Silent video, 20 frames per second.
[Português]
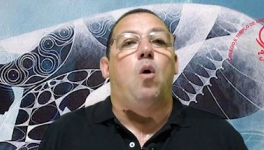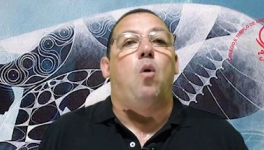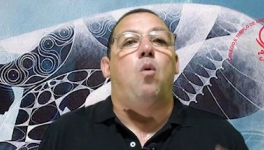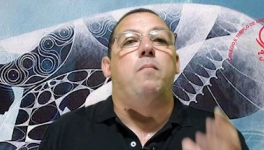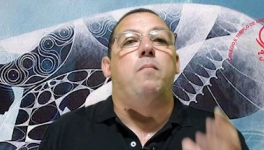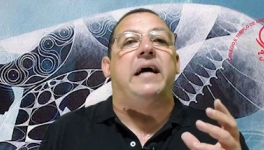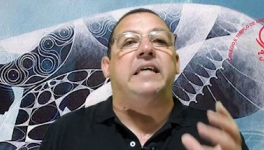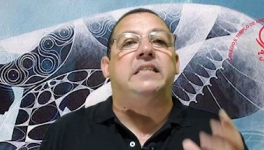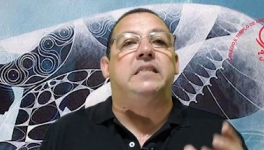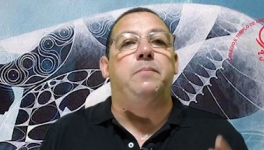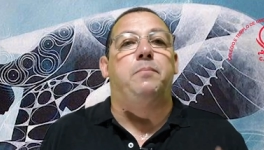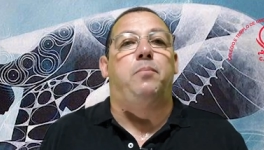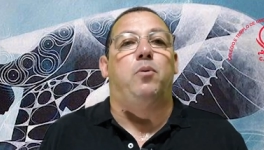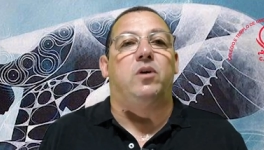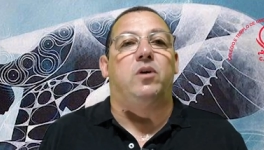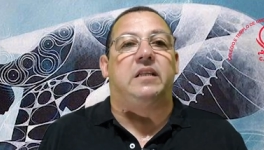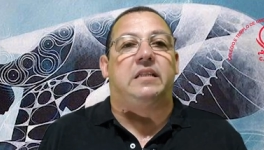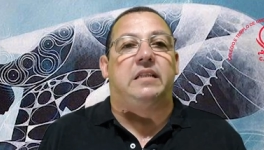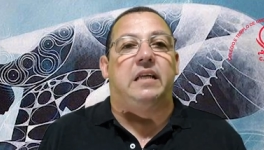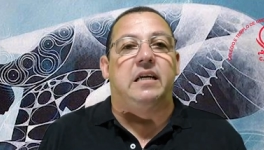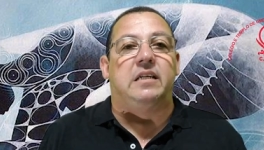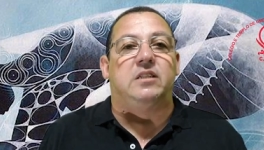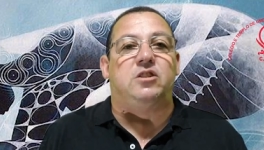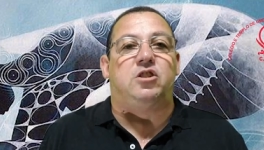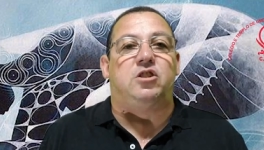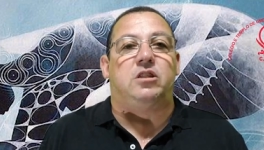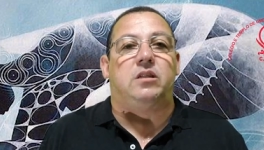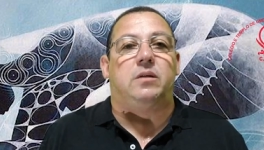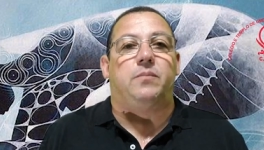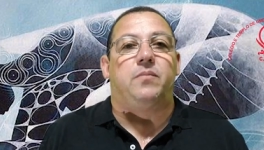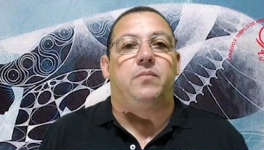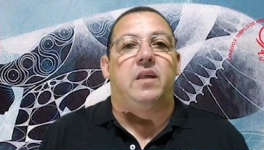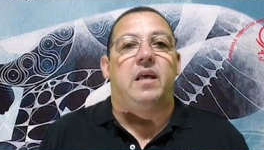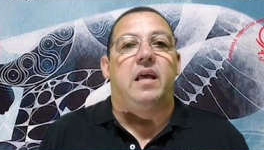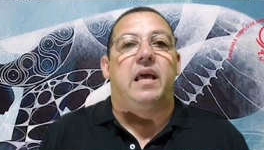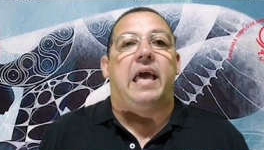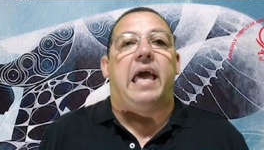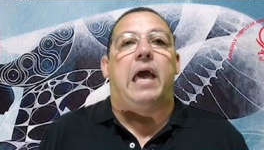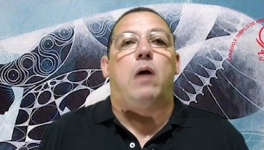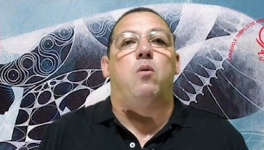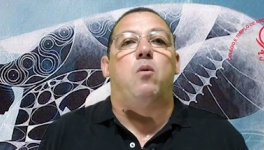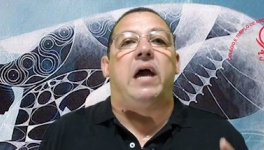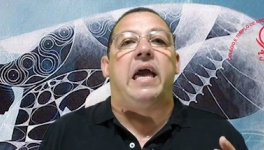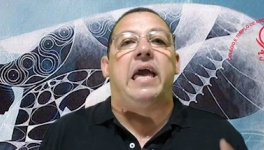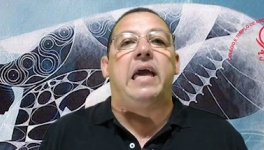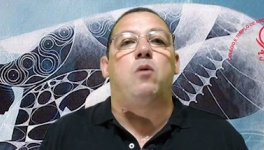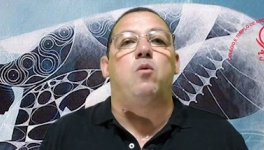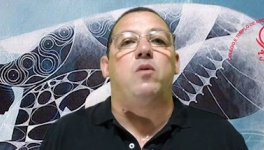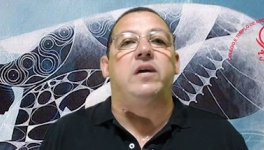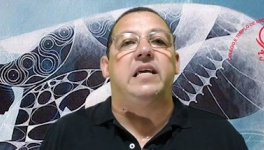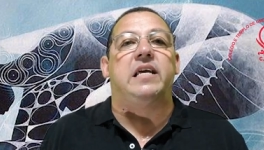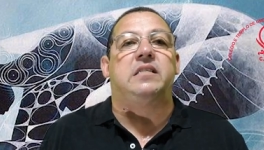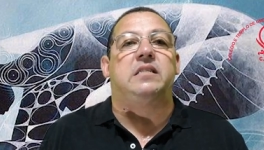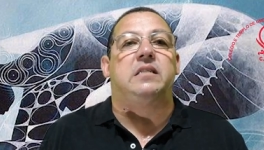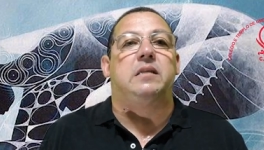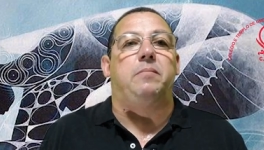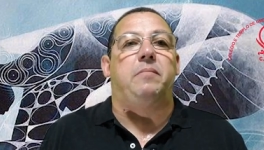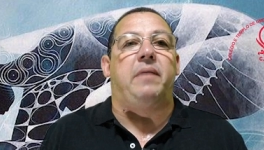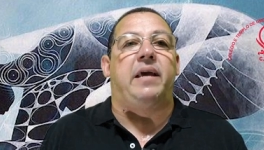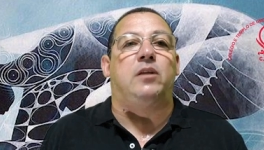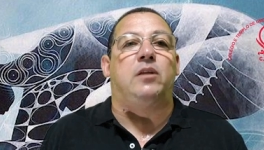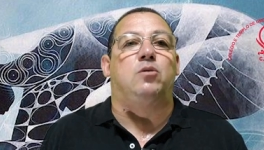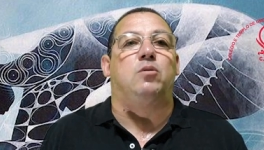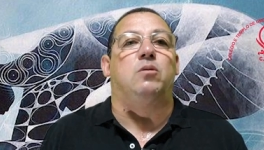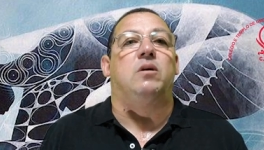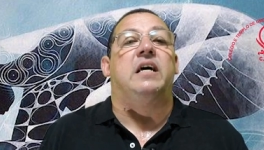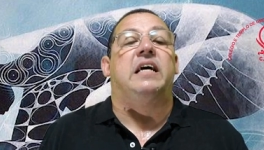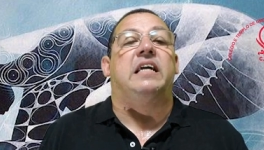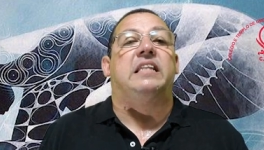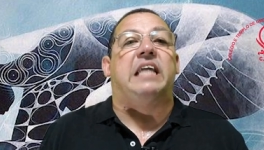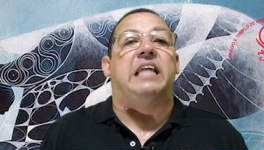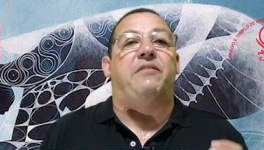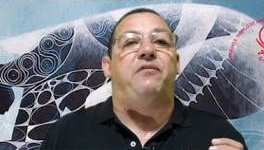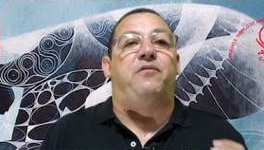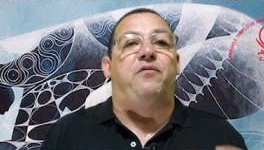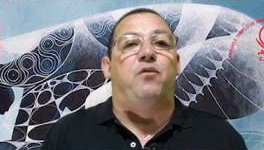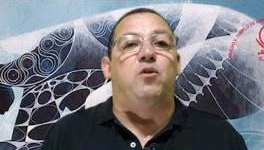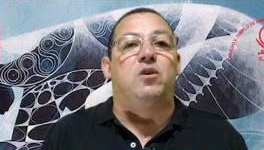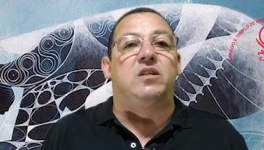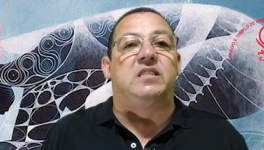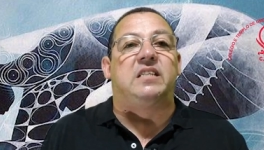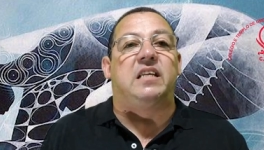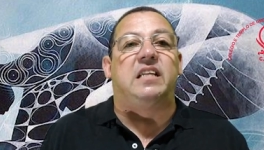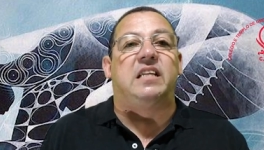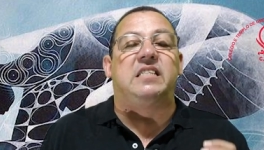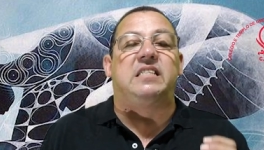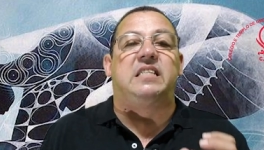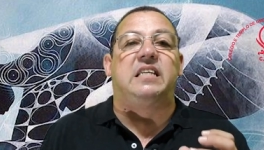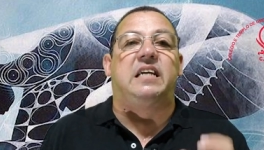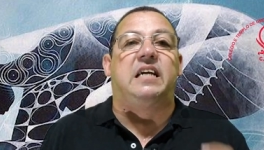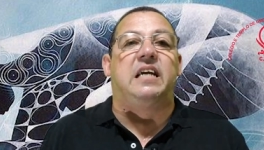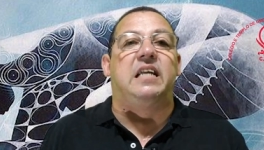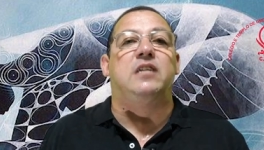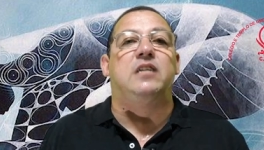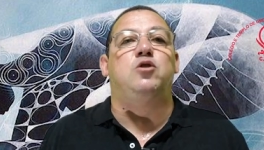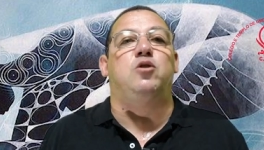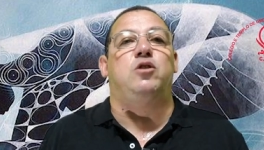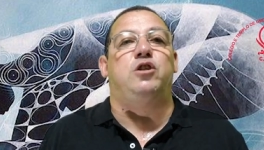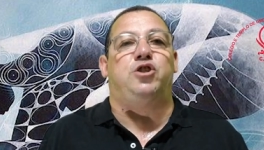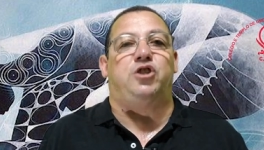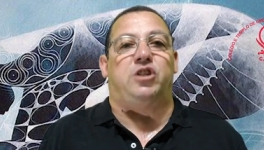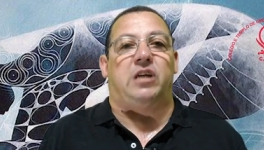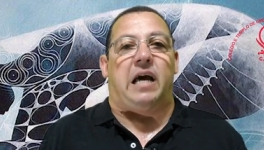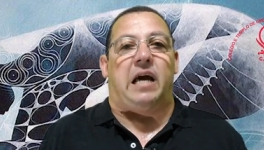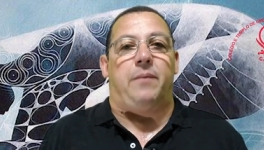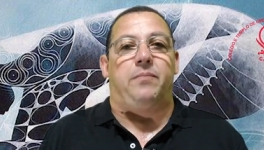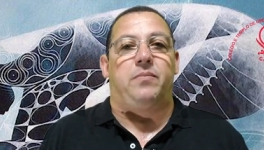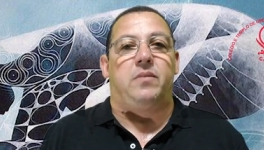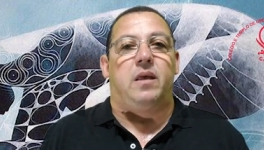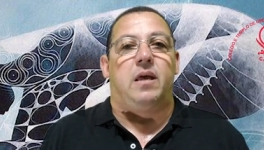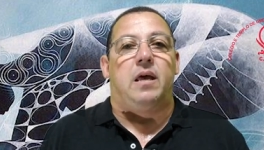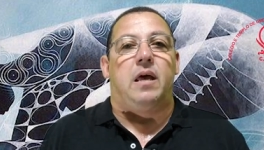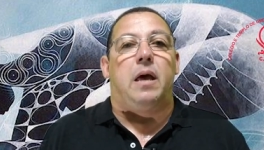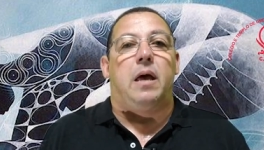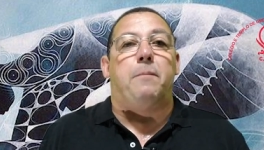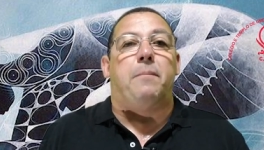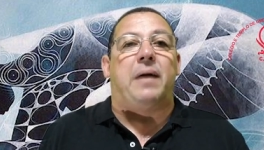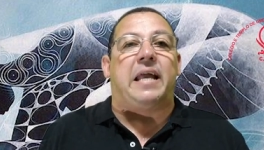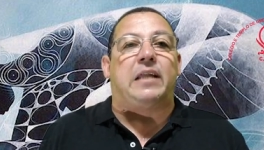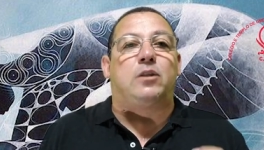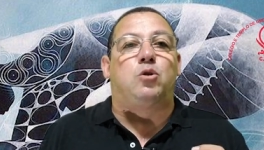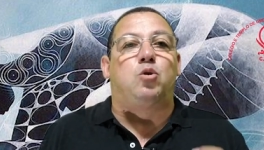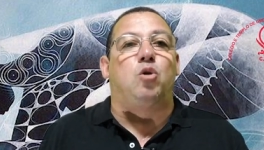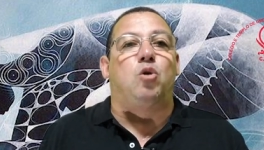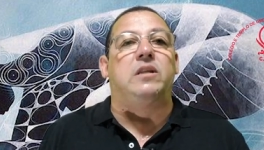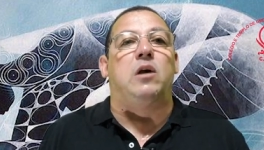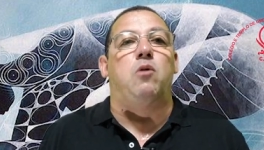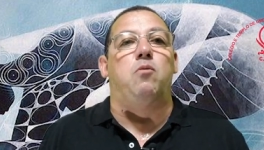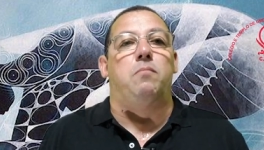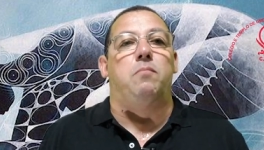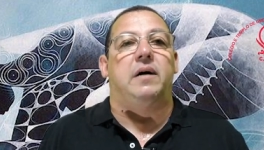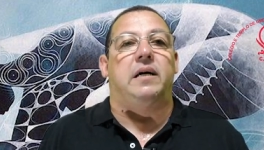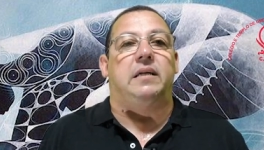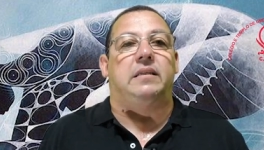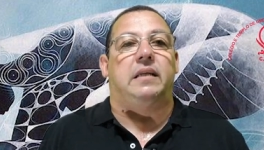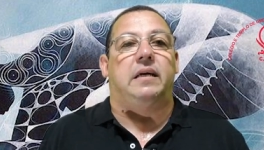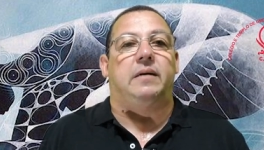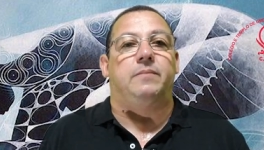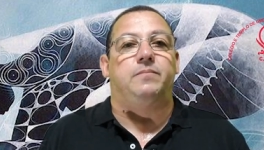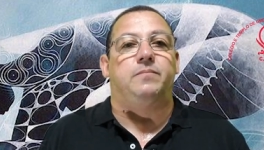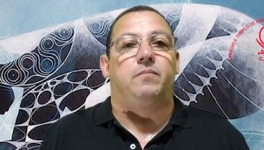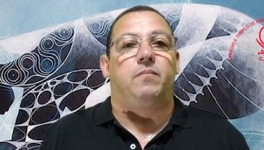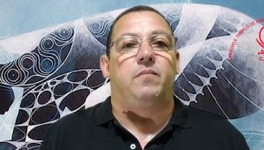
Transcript: O mais importante é o reconhecimento da força desse grande orixá para toda a Umbanda.